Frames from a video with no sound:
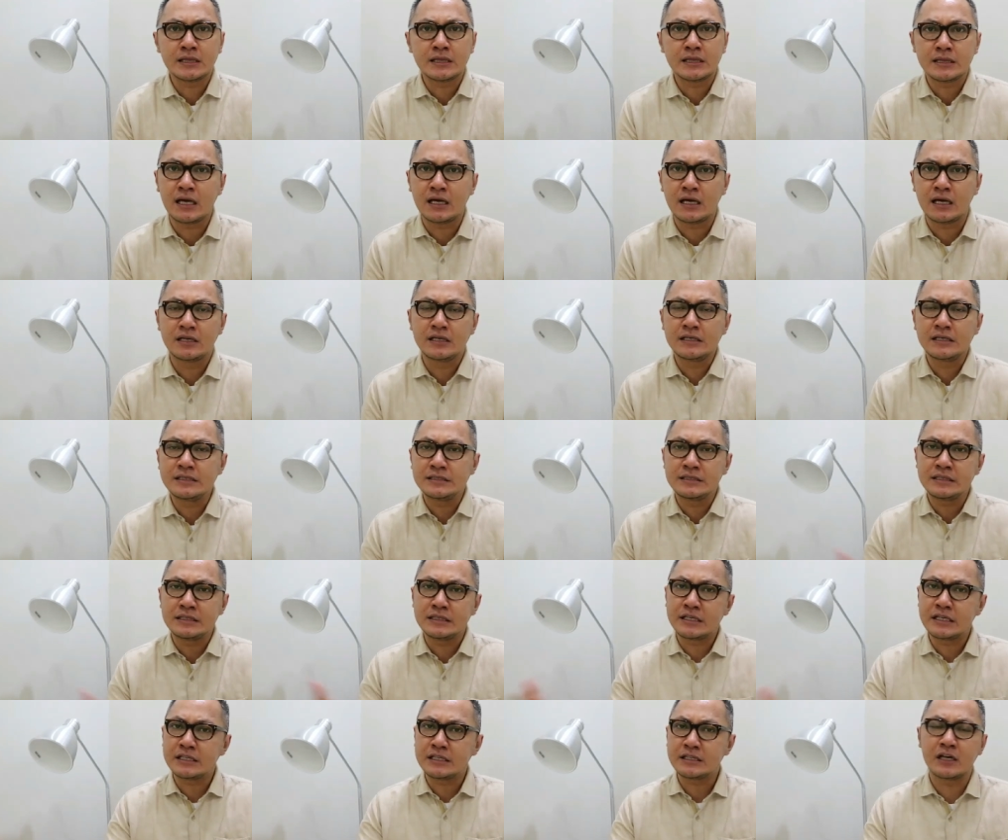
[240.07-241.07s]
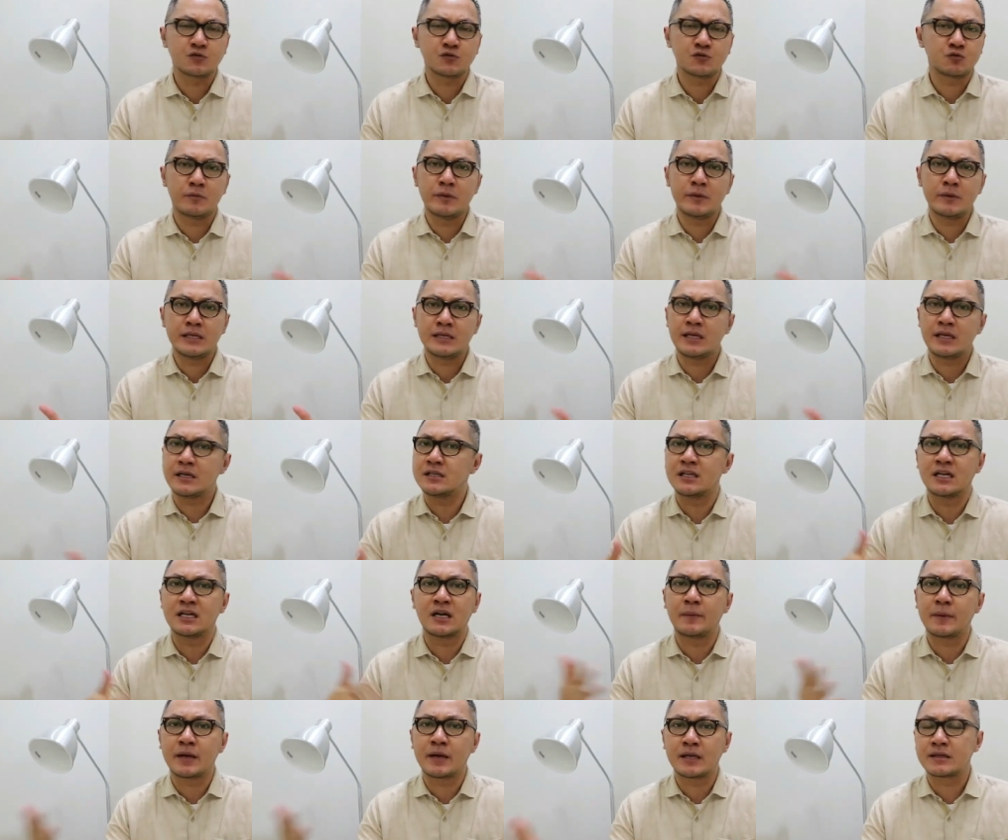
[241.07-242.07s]
kita, istri kita, suami kita,
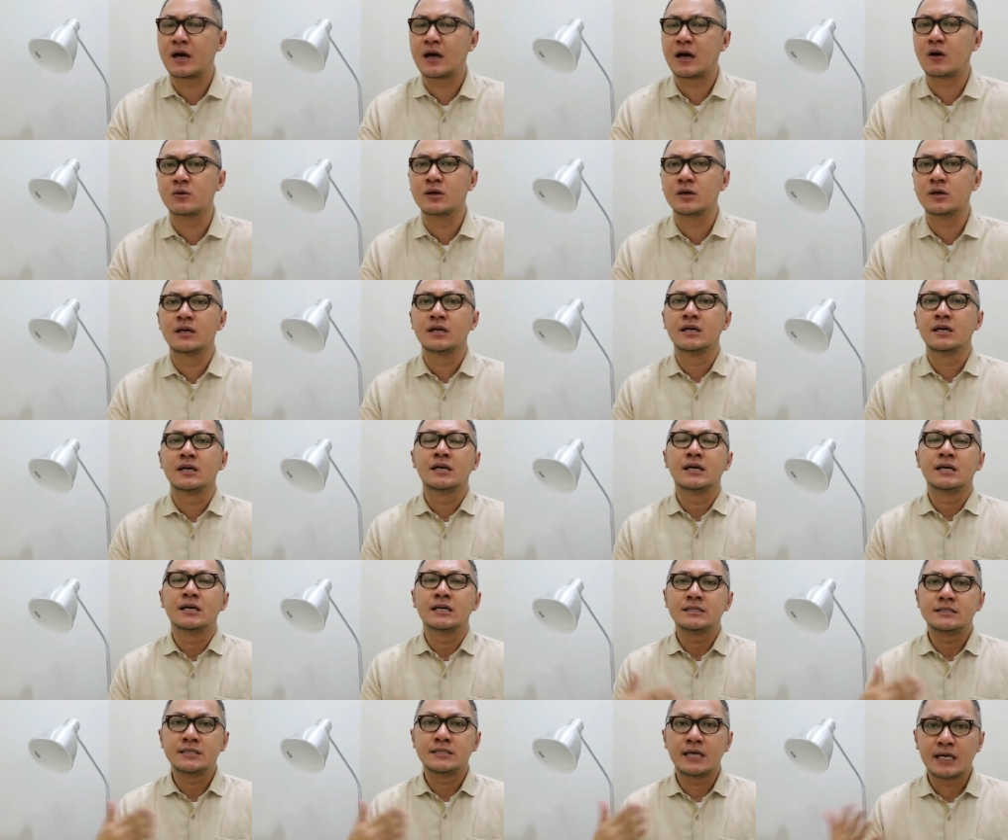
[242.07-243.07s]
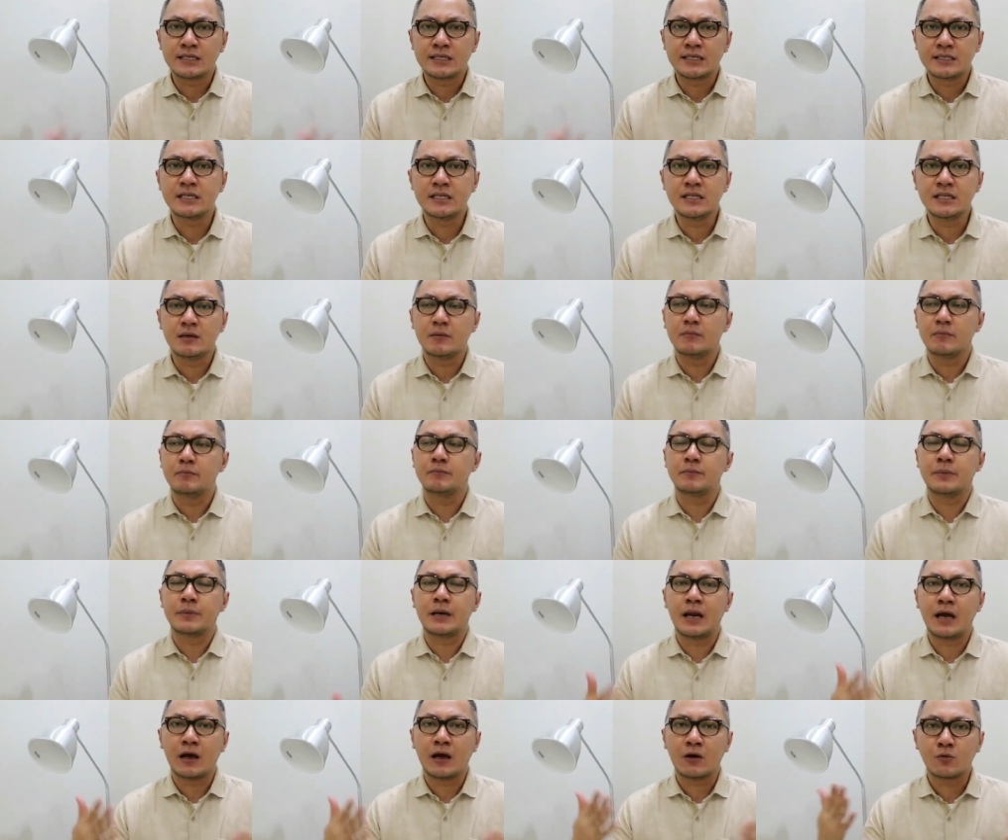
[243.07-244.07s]
kita nggak pernah tahu. Jadi
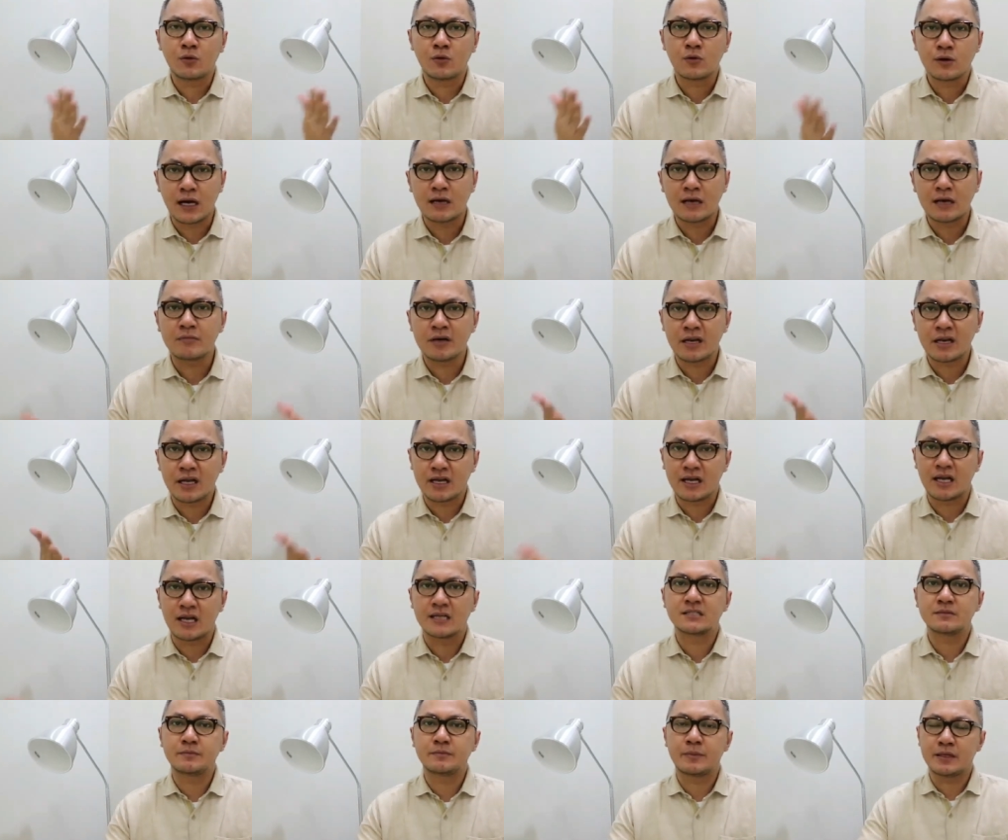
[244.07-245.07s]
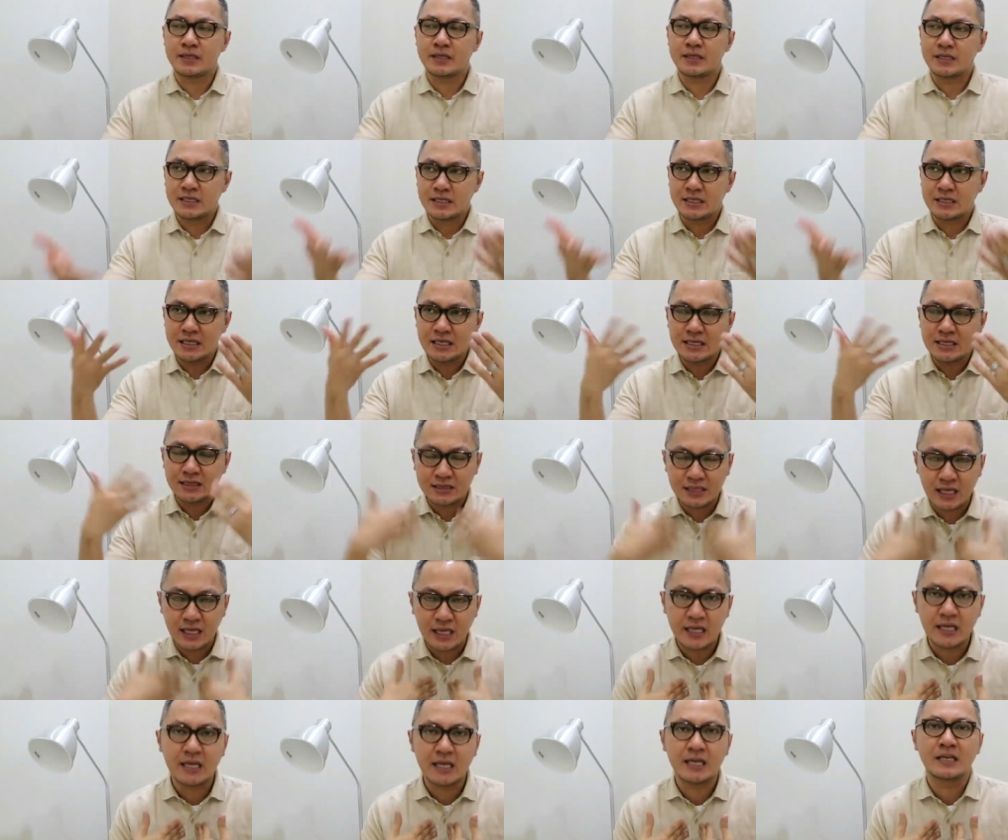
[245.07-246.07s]
perlakukan mereka seperti
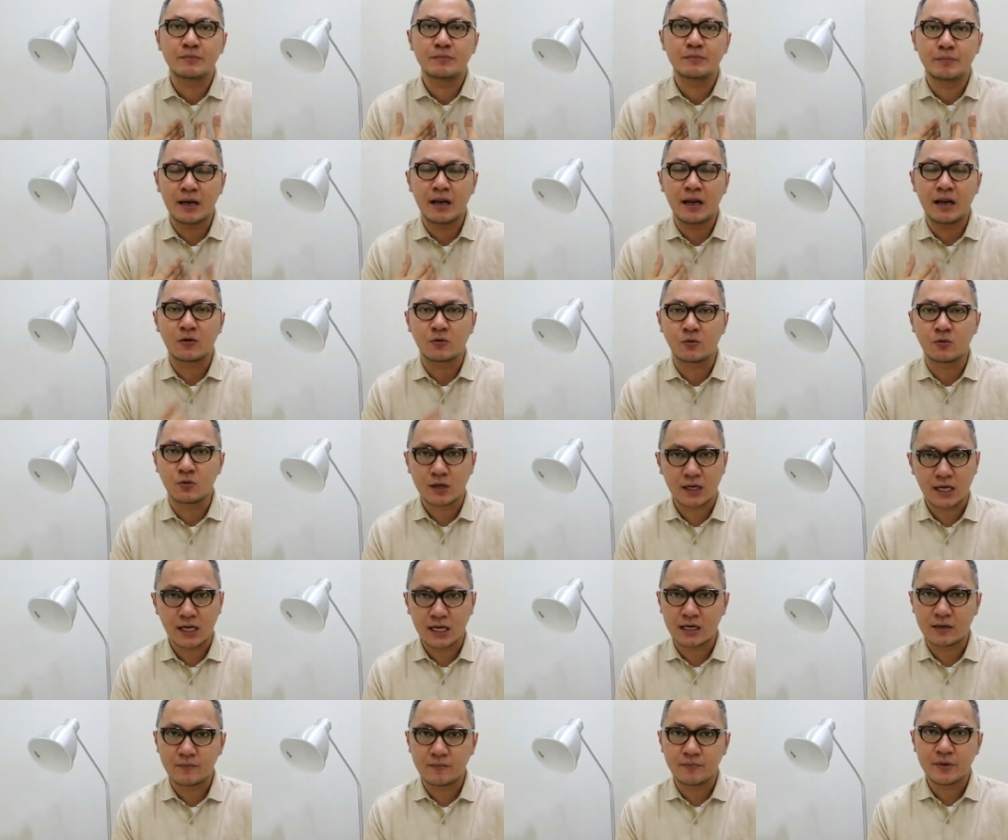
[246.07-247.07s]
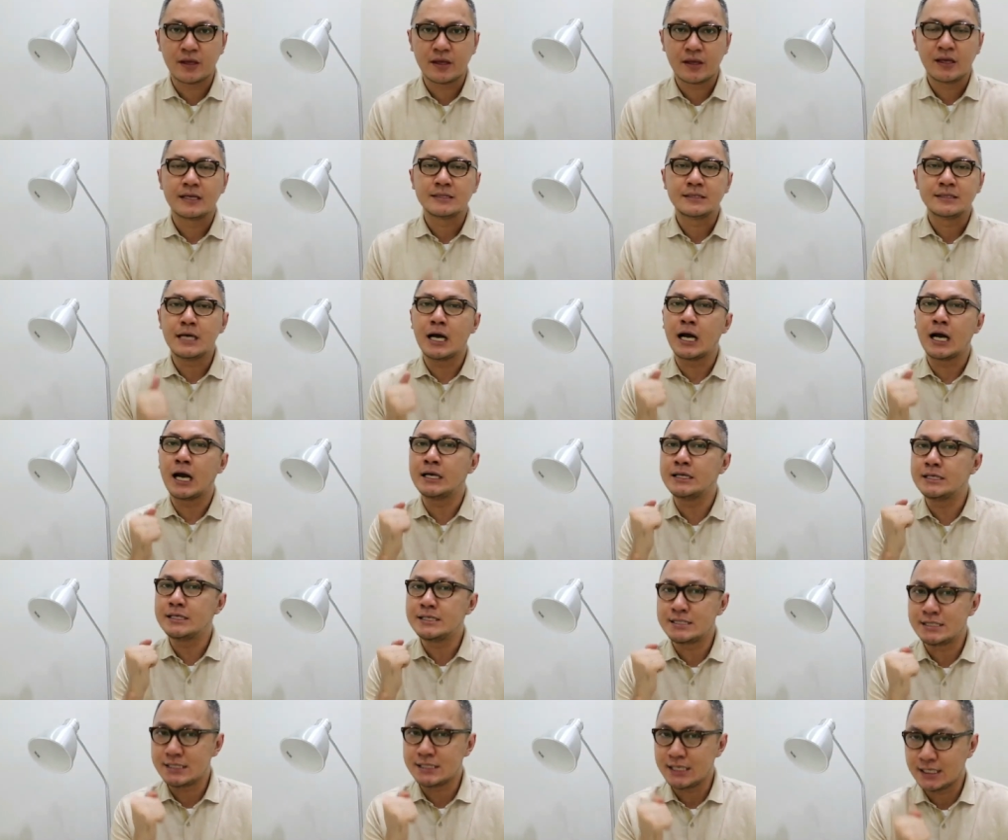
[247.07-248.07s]
kita ingin diperlakukan. Jangan
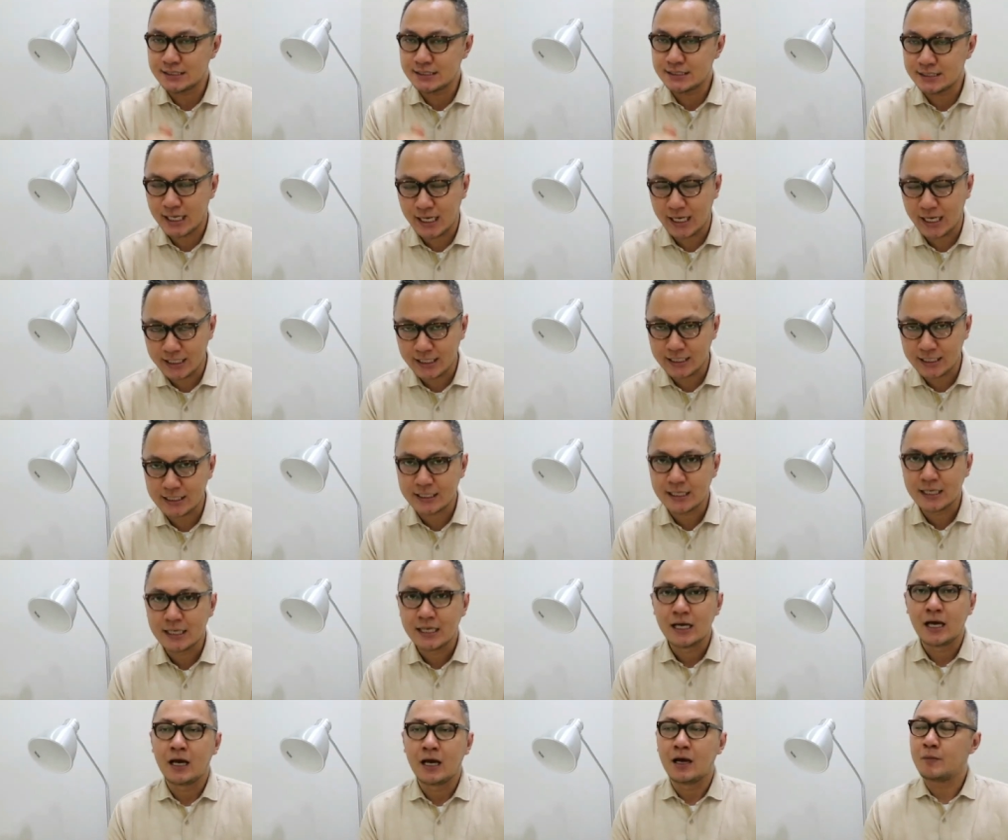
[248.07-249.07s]
disia-siain.